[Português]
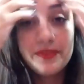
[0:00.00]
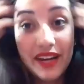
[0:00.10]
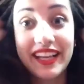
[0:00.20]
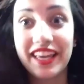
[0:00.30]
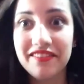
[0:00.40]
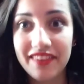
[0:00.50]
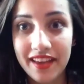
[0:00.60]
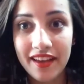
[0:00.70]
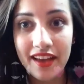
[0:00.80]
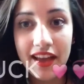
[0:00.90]
Pra quem
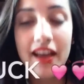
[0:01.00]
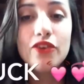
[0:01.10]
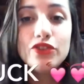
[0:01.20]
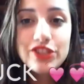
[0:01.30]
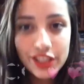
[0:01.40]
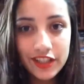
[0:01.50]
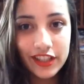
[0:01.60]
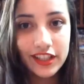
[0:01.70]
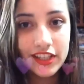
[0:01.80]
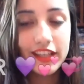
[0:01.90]
vê, o
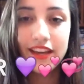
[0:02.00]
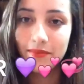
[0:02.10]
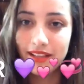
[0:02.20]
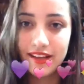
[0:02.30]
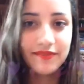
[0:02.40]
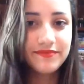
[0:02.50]
Chuck e a Blair.